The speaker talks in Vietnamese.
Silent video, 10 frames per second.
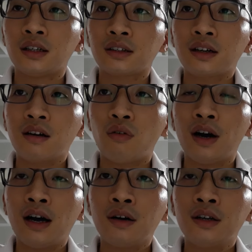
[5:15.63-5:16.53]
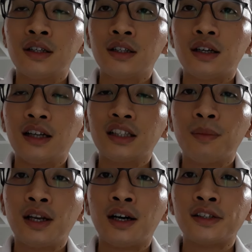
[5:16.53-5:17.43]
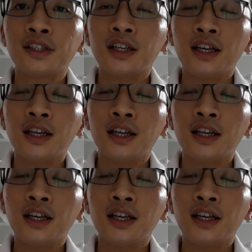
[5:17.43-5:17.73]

các khóa HTML, CSS,